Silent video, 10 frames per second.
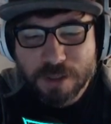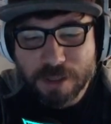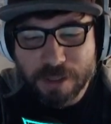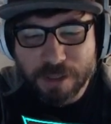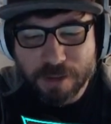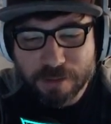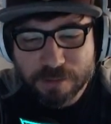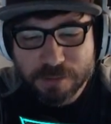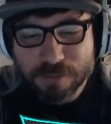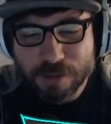e
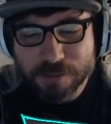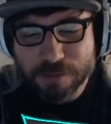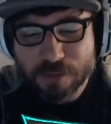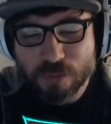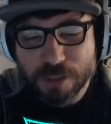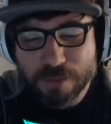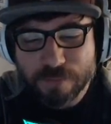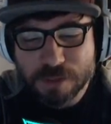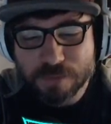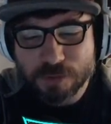si va da qui
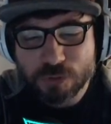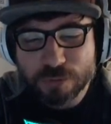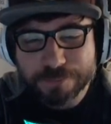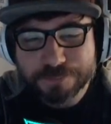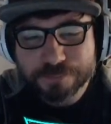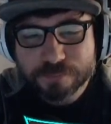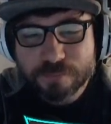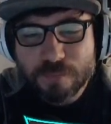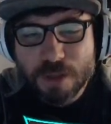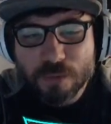si va giù
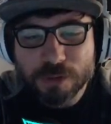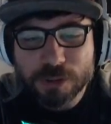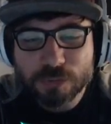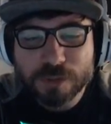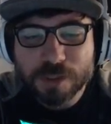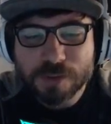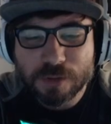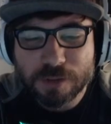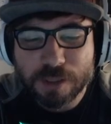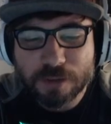Qui c'è tutta una
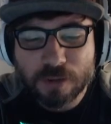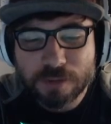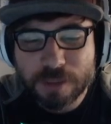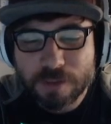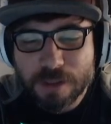zona di raccolta